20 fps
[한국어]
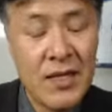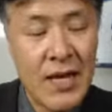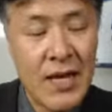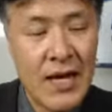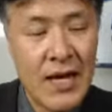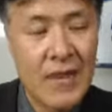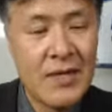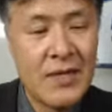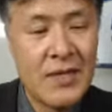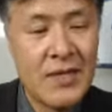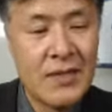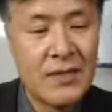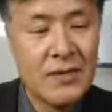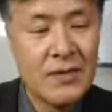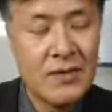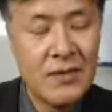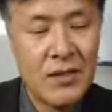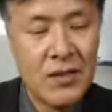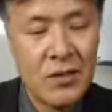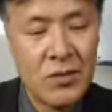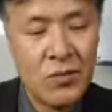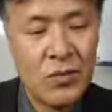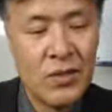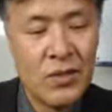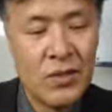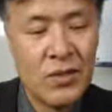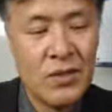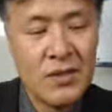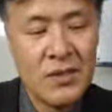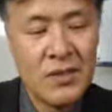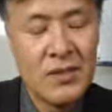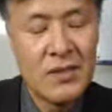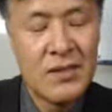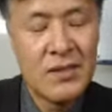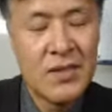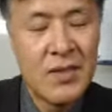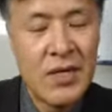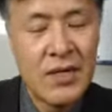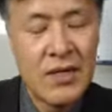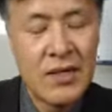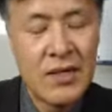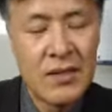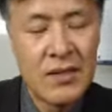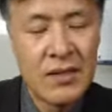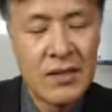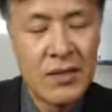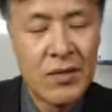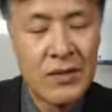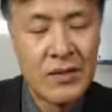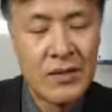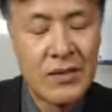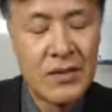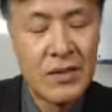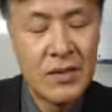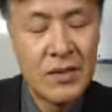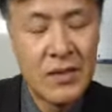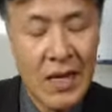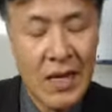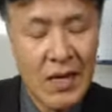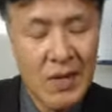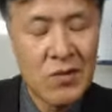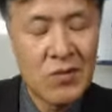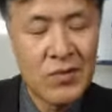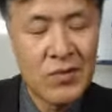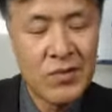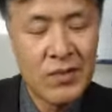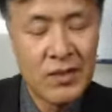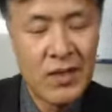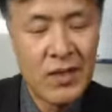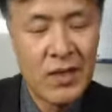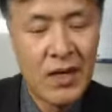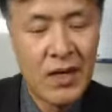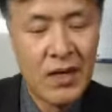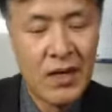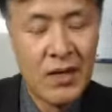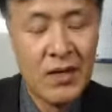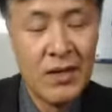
아니면은 우리 식생활을 갖다가 완전히 다 바꿀 수 있다.